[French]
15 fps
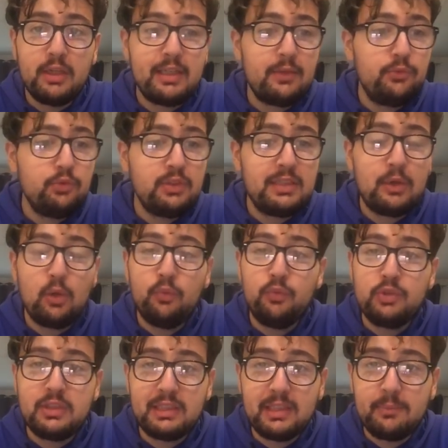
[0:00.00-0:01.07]
Il a vu qu'il a
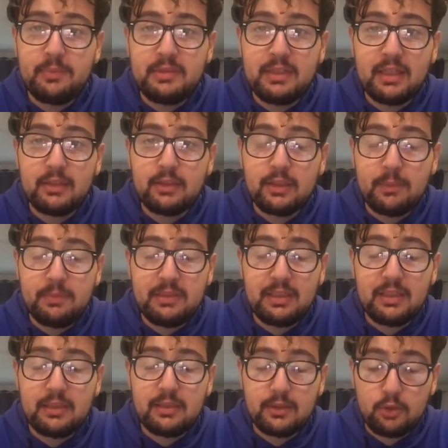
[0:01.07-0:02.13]
refusé
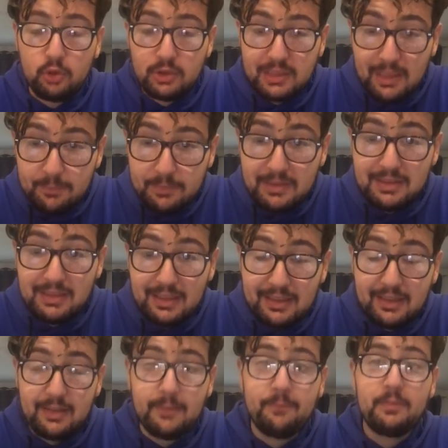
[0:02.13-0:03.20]
le
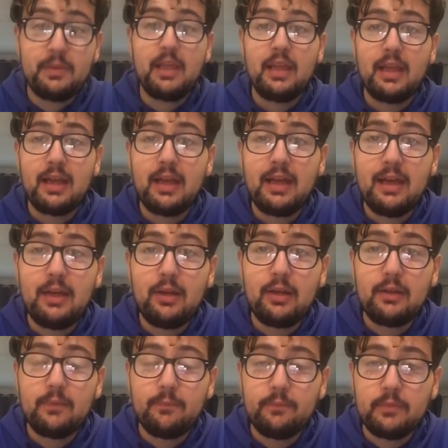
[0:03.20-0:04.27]
capitanat à